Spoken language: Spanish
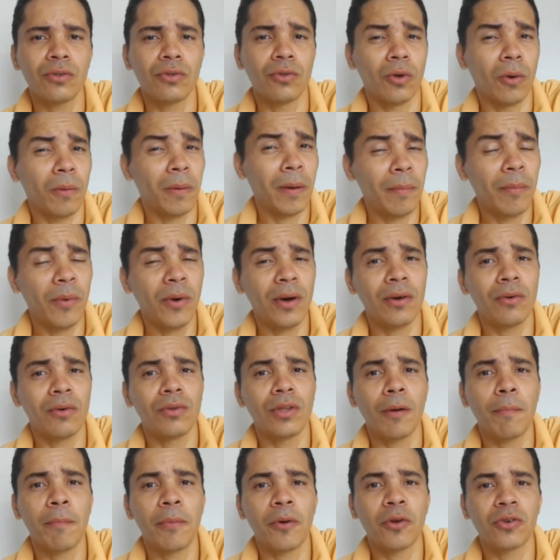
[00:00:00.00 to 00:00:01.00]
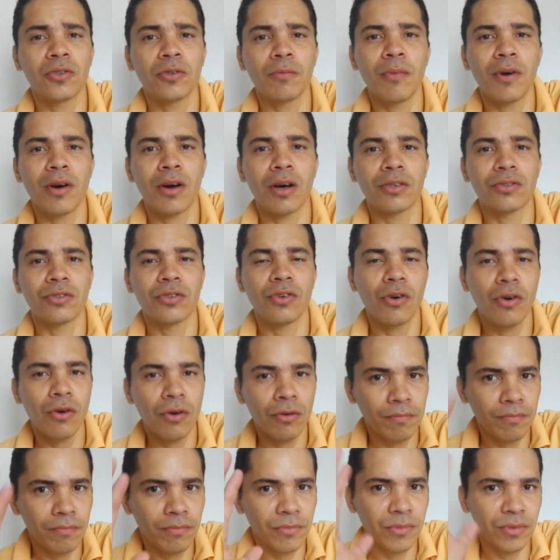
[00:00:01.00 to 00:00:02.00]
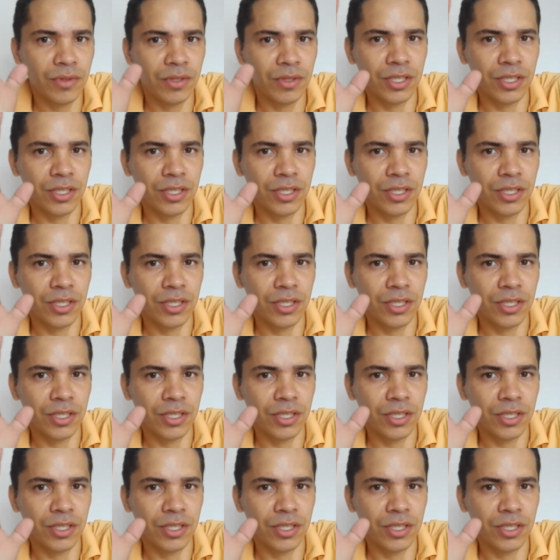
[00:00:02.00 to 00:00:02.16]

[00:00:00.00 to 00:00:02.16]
Nos vemos en una próxima ocasión.